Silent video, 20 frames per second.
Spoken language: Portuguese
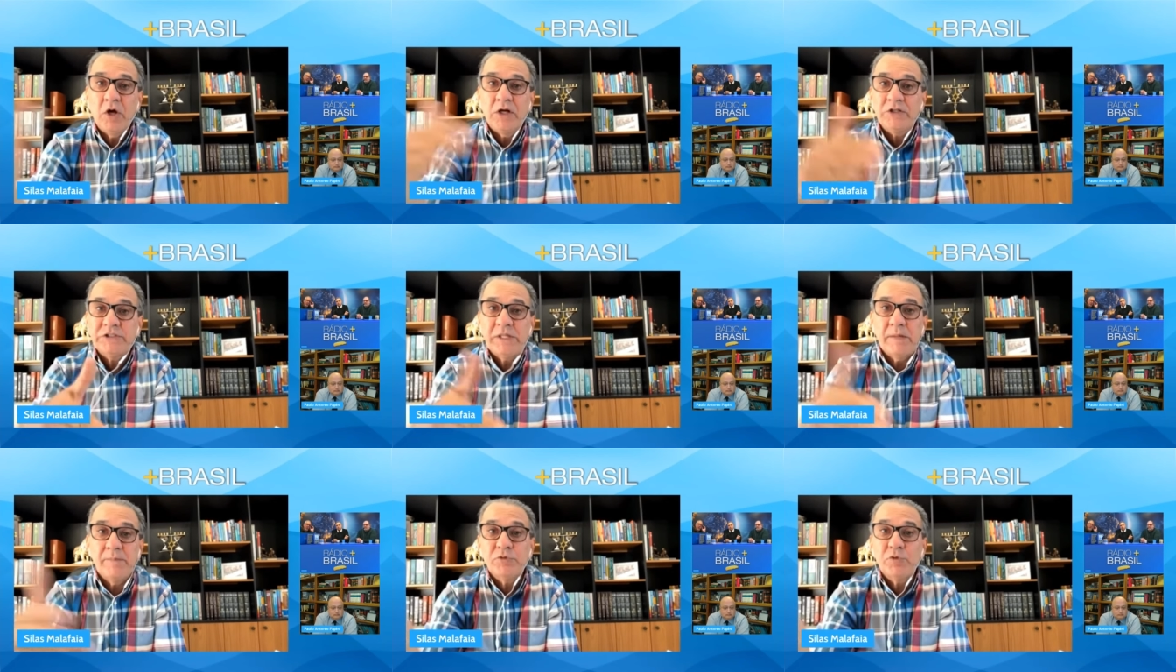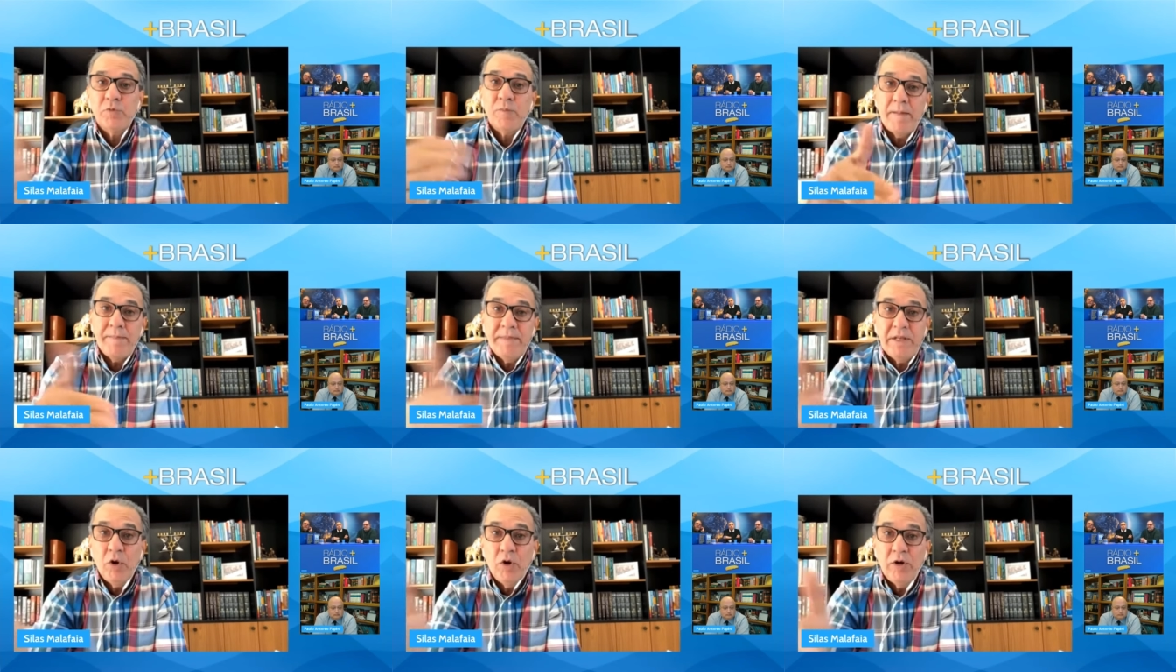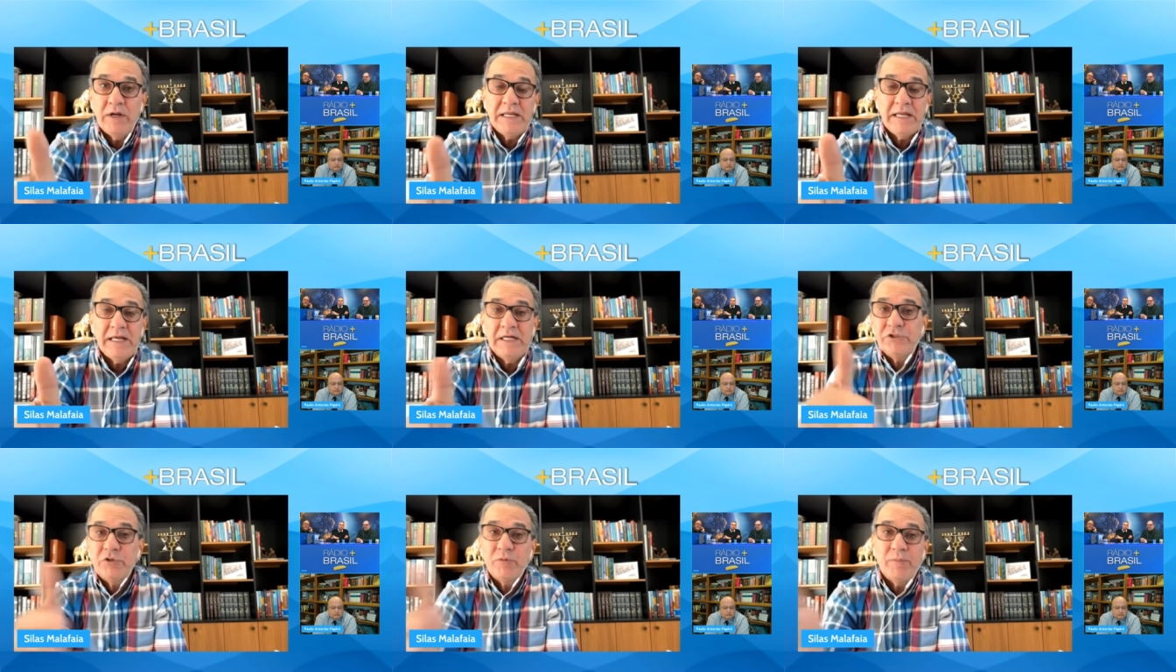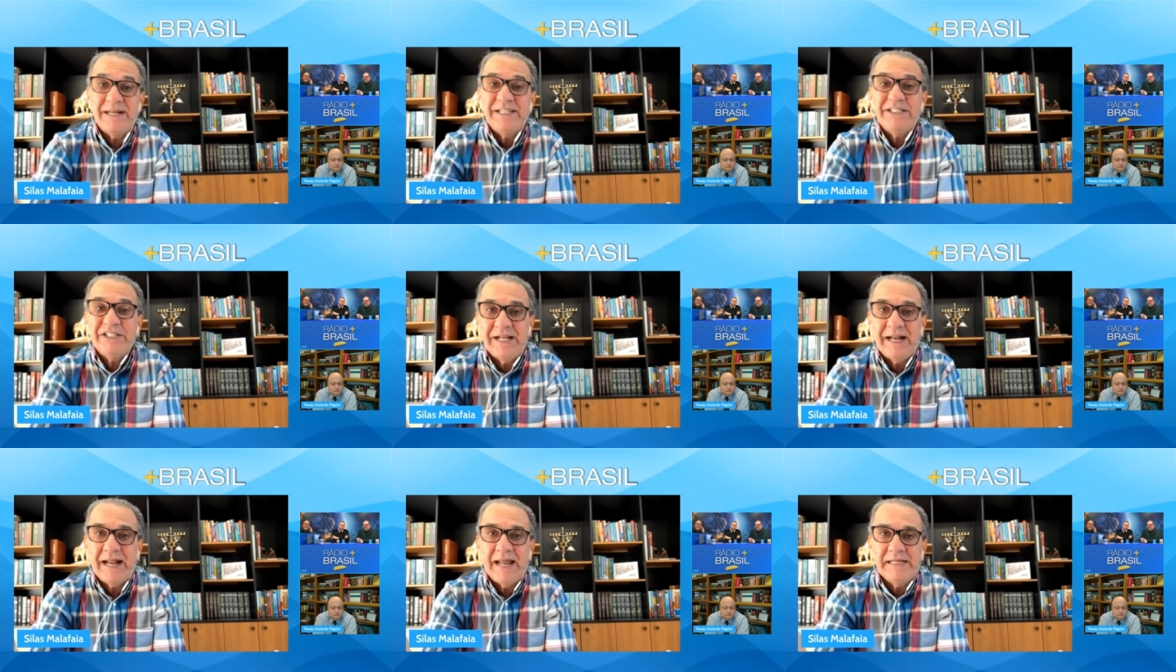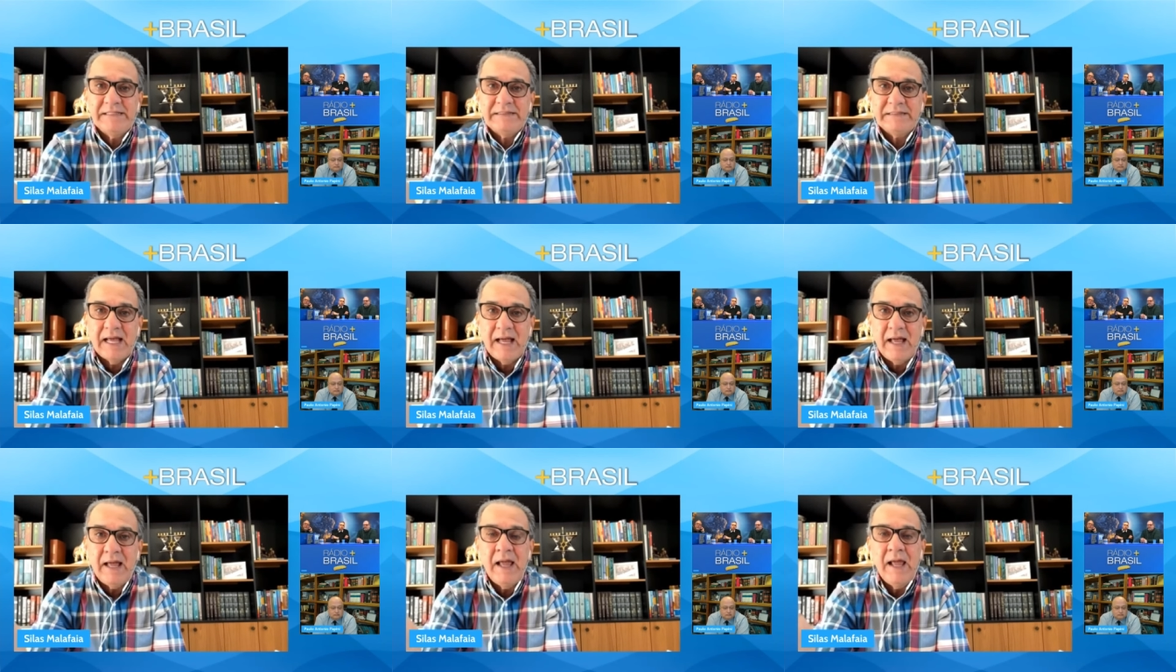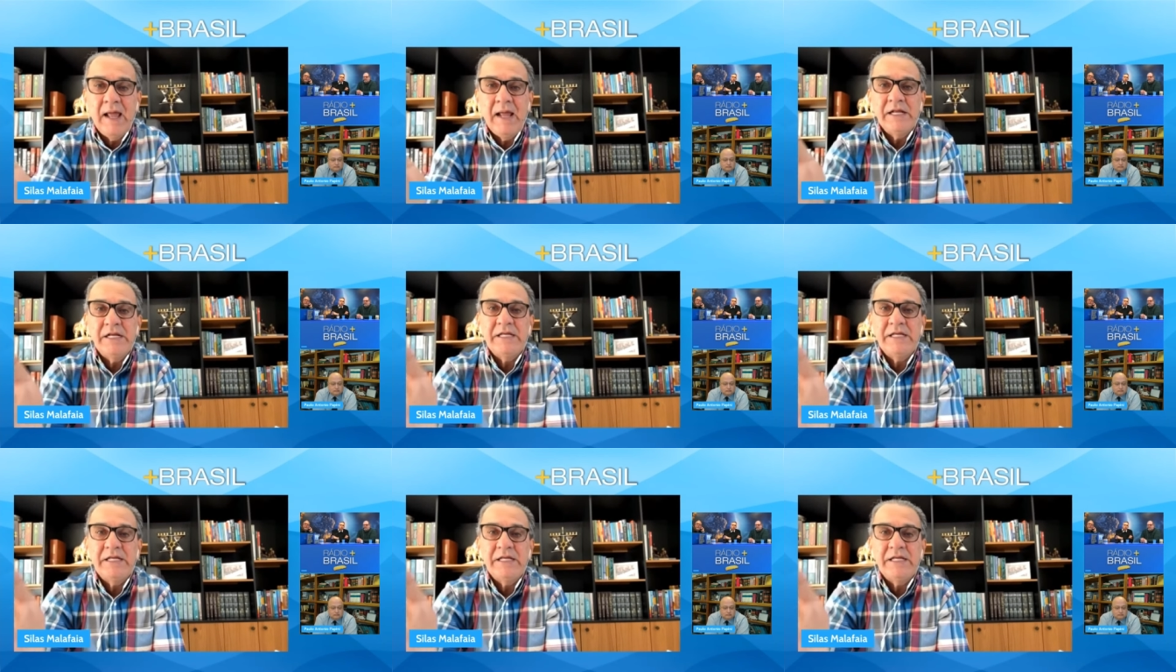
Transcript: Nós temos uma minoria de uma direita